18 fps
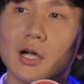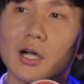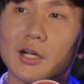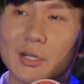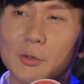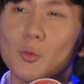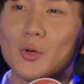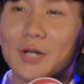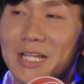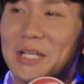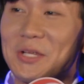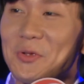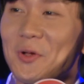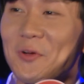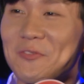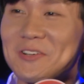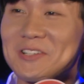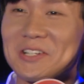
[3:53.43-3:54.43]
呃跟我的音
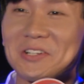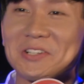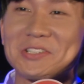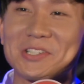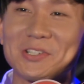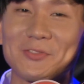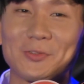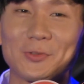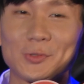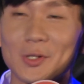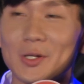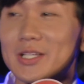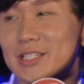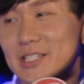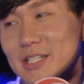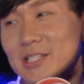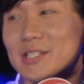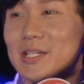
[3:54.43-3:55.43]
乐非常的幸福，所以
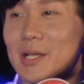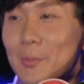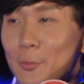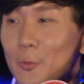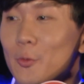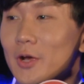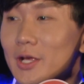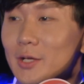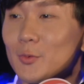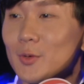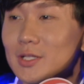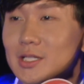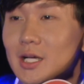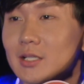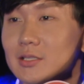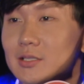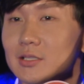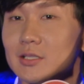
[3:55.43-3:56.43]
其实也不会因为这
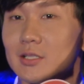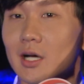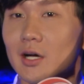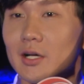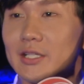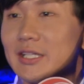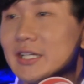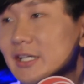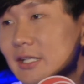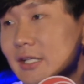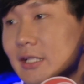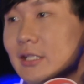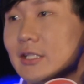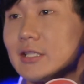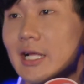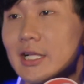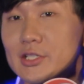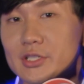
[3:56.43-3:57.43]
样子呃一个人
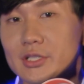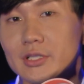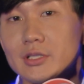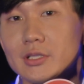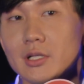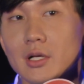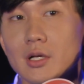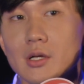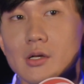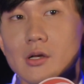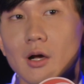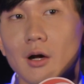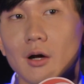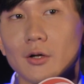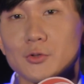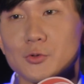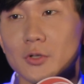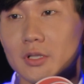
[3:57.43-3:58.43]
单身
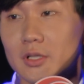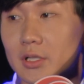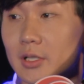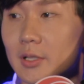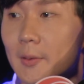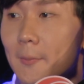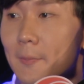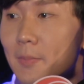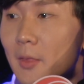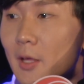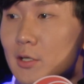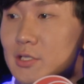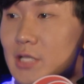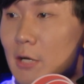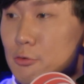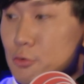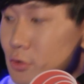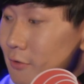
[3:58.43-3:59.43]
呃觉得
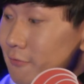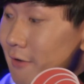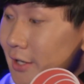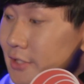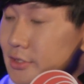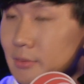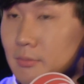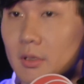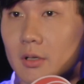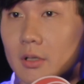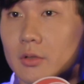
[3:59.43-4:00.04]
差缺乏什么，